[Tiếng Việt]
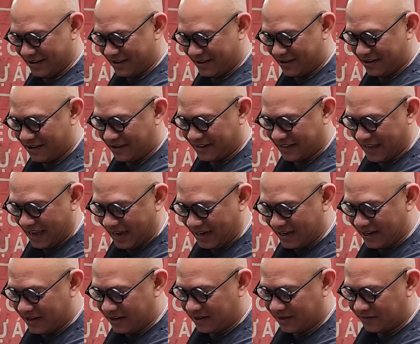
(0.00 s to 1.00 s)
Rồi chị
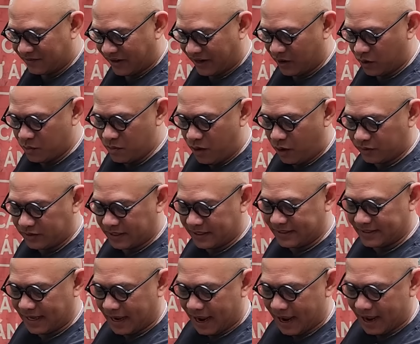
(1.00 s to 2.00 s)
Ái Linh, vậy ủng hộ
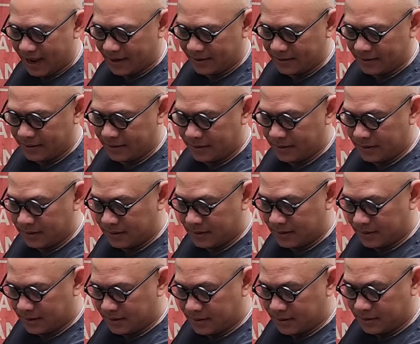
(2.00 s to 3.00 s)
từ xa
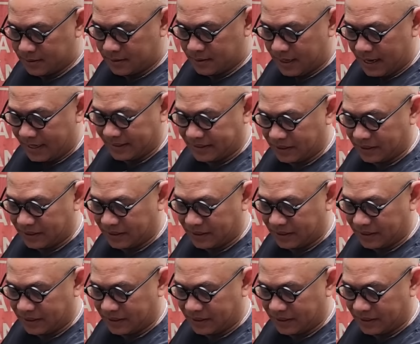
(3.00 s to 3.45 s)
2,5